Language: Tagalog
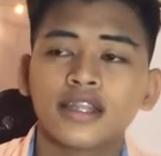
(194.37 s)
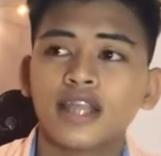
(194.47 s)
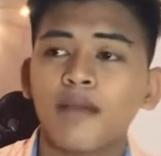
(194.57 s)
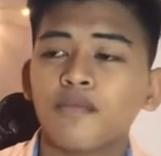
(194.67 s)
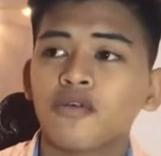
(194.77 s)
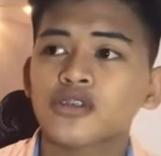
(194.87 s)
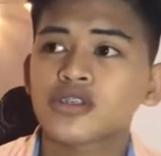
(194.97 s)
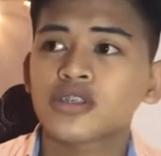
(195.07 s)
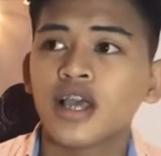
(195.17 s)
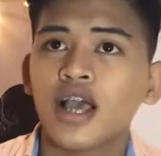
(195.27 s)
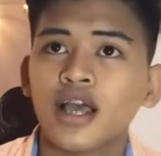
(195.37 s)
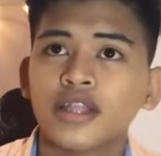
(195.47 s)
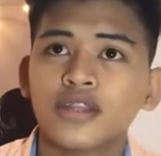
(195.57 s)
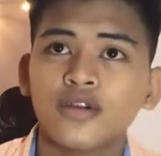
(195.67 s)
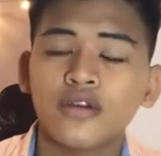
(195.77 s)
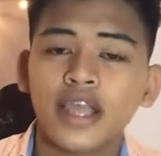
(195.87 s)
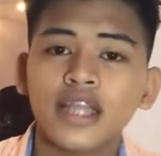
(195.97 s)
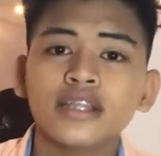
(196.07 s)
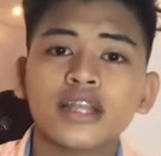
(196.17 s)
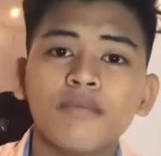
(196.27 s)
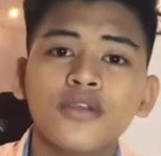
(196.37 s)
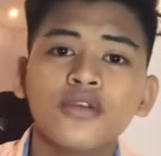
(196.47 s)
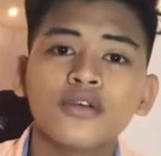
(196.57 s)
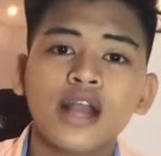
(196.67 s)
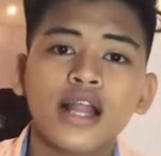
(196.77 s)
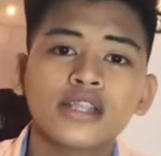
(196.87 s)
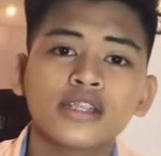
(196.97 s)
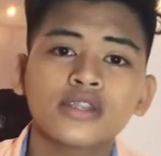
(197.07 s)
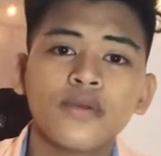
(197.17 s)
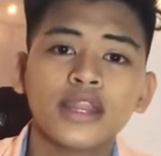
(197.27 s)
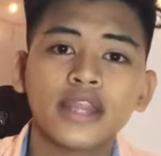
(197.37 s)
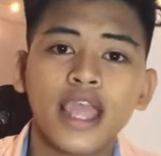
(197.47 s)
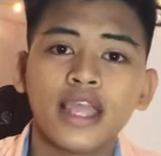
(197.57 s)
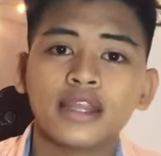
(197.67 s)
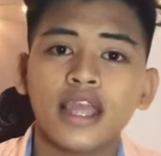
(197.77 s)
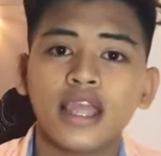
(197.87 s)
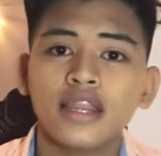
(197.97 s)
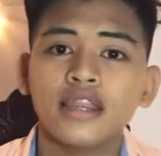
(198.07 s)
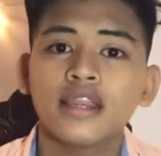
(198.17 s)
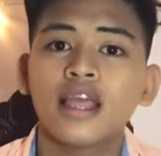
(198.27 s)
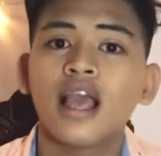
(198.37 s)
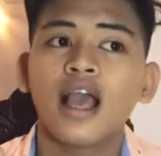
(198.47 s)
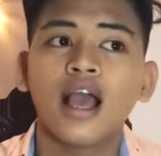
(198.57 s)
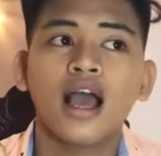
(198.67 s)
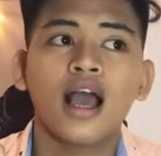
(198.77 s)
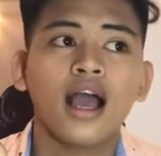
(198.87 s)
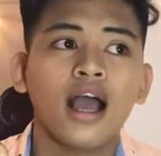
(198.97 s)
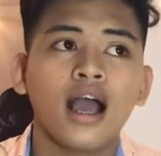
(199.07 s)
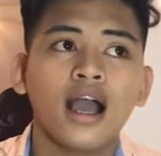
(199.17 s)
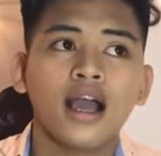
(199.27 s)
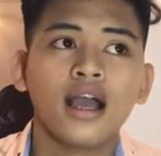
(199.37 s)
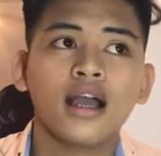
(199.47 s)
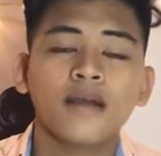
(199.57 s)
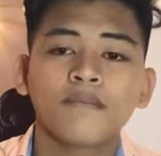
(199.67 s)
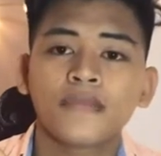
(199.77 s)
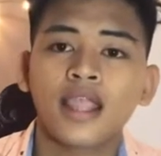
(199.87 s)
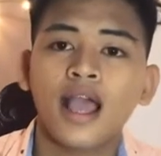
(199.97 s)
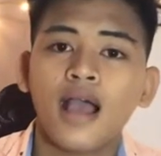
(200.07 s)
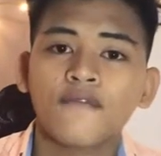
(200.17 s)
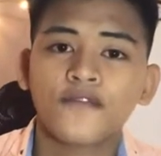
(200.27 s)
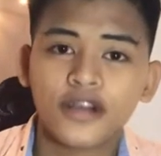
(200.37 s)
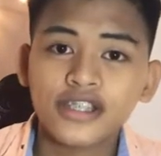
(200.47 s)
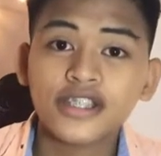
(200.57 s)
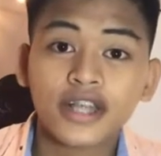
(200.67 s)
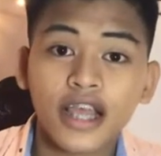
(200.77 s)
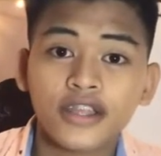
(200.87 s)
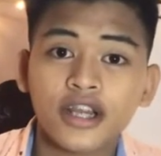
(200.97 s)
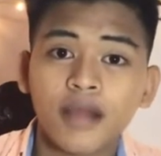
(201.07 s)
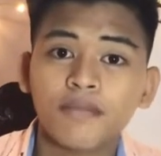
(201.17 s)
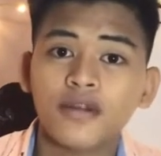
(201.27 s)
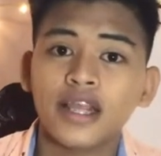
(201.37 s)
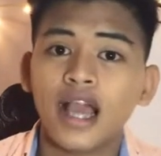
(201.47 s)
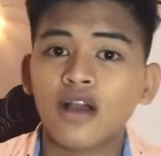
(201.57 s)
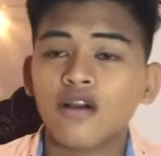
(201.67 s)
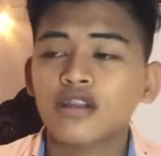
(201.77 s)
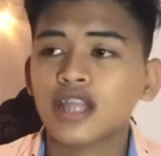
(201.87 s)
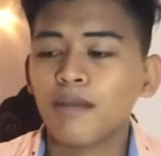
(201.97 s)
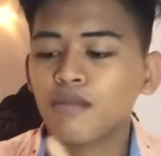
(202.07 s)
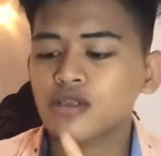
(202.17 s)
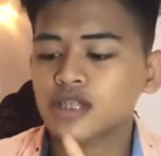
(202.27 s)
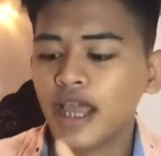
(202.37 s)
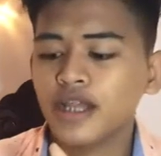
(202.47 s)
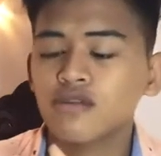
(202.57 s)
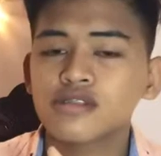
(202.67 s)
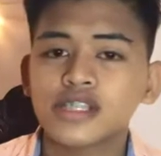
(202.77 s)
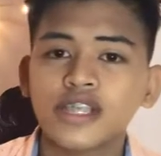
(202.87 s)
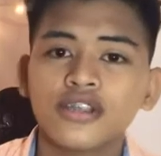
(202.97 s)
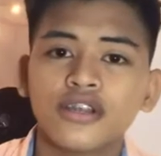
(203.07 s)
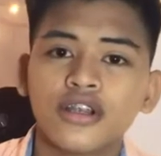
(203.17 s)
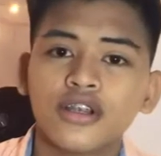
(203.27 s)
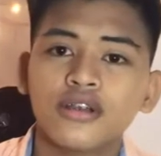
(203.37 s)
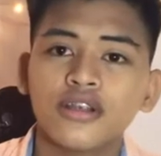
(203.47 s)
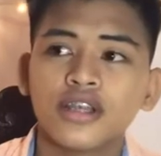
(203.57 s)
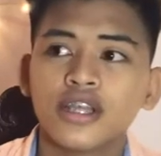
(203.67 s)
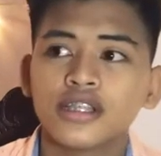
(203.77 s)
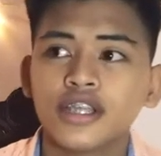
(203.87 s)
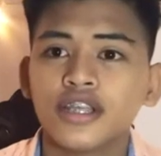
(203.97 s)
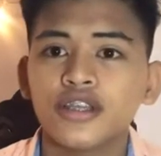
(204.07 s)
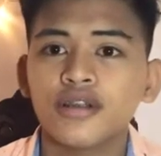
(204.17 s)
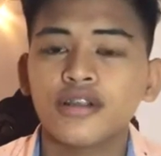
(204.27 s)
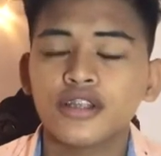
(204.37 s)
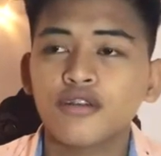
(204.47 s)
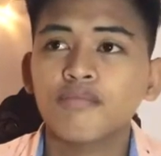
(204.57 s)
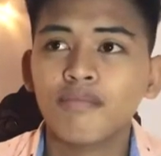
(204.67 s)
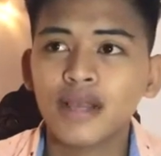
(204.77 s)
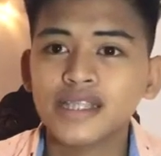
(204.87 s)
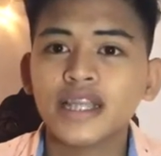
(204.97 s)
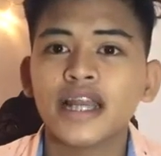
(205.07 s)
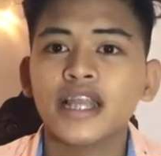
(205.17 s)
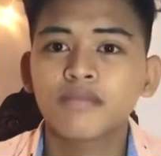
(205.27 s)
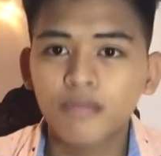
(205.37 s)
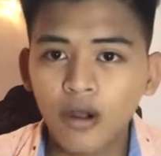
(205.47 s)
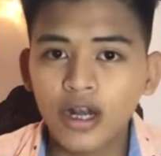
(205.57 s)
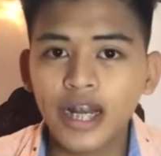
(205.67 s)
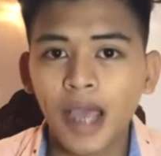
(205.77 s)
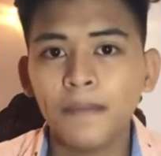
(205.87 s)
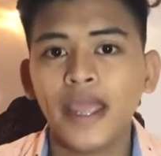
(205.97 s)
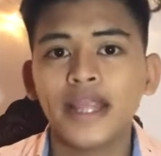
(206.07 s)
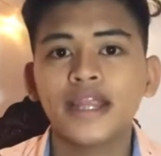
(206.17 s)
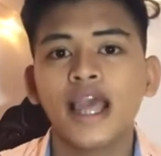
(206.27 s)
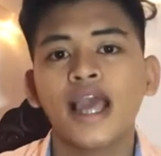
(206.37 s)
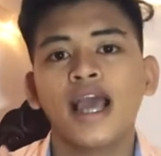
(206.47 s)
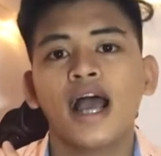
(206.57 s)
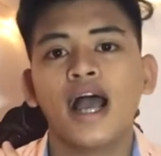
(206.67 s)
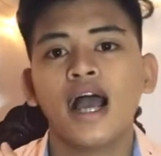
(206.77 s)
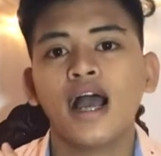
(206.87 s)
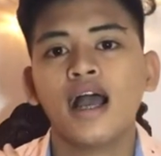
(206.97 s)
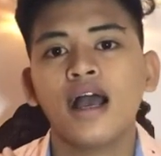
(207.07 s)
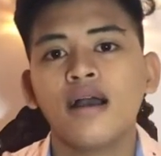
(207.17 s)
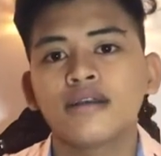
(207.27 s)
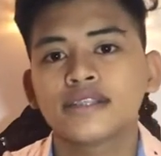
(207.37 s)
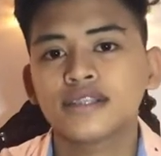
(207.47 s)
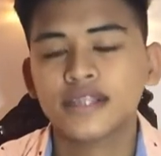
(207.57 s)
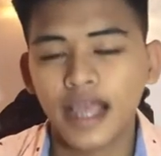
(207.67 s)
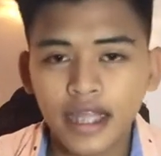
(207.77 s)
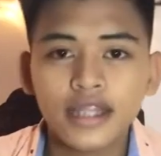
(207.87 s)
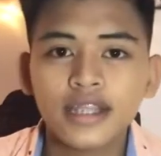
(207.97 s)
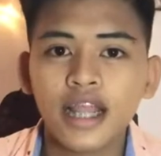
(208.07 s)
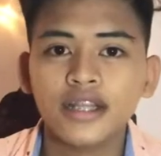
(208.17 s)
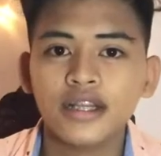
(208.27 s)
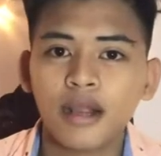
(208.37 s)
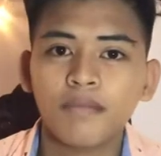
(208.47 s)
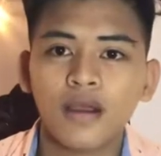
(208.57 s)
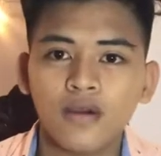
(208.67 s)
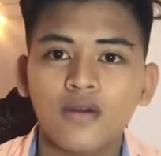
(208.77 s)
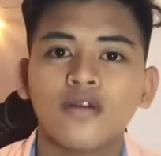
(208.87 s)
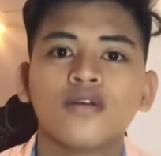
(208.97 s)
Tapos, nung Intramurals 2018, uh, ah, first runner-up ulit ako. Tapos ay nung senior senior, nung masquerade ball namin, uh, second runner-up ako.